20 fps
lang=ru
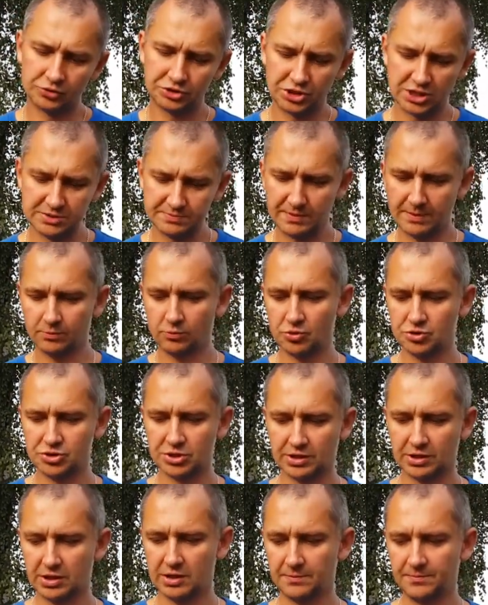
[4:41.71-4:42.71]
Вот сейчас
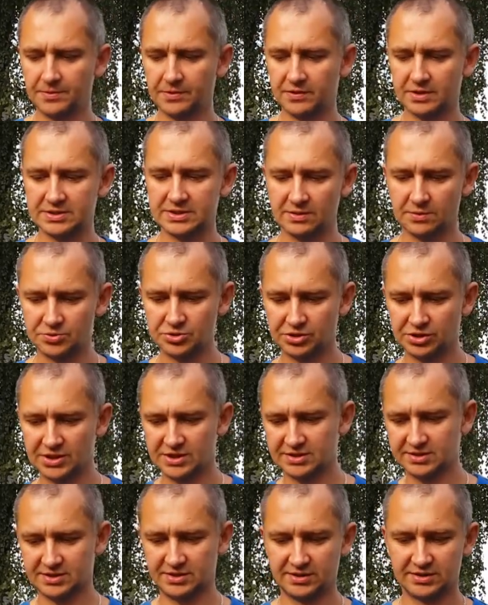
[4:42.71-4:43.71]
побольше, а первый раз я
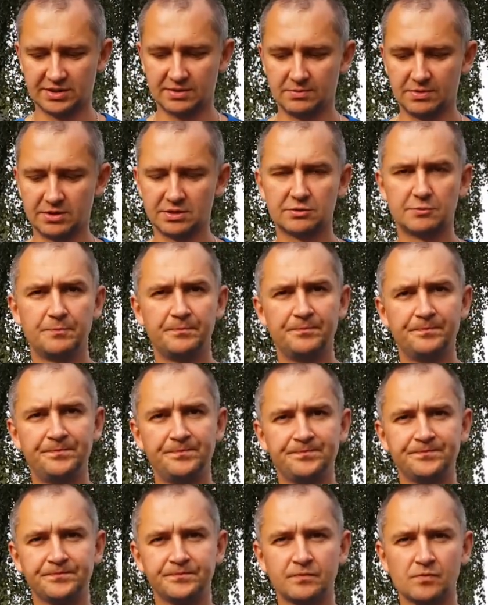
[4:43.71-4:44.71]
вообще Мне кажется, что ты
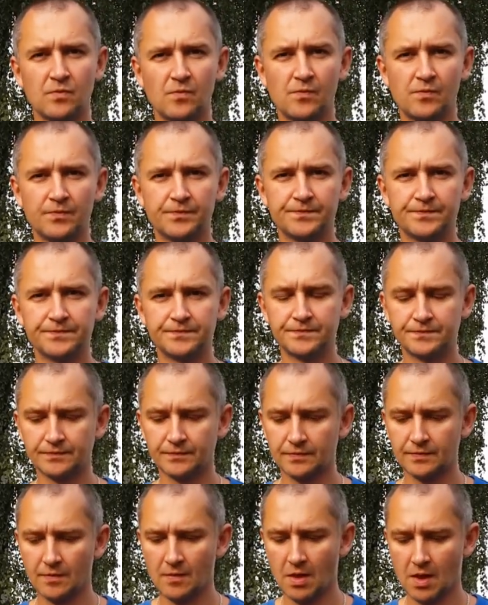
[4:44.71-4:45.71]
это место,
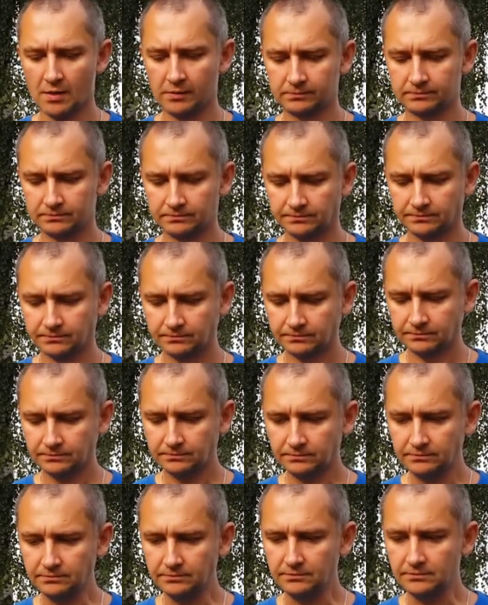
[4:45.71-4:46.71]
которое кусаешь от томата.
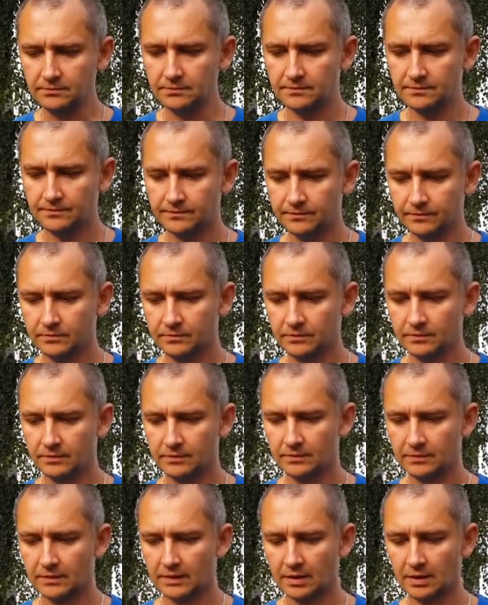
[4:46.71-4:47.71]
Жопка
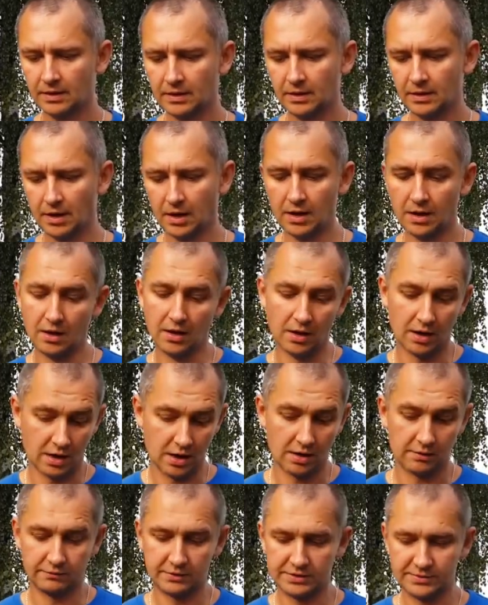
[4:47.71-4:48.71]
более
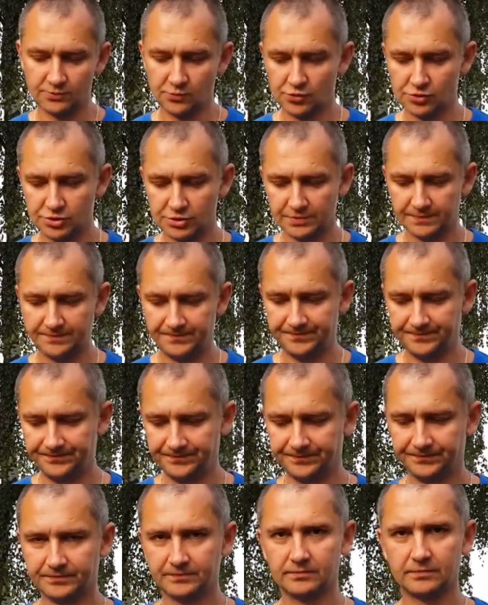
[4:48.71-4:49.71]
спелая, а, а плечики возможно,
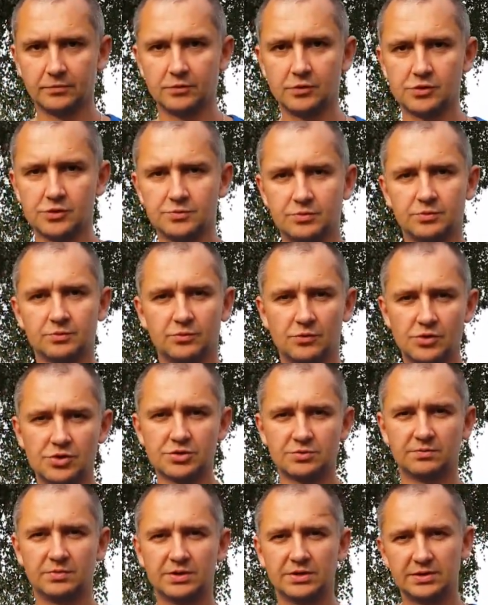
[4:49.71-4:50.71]
чуть ну, менее да,
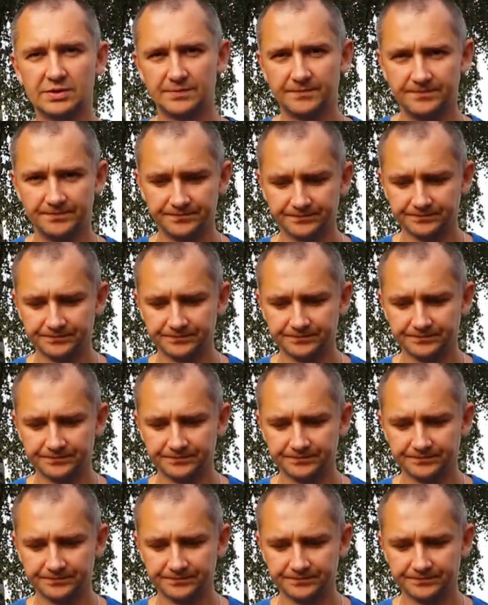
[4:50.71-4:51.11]
спелые. Может быть.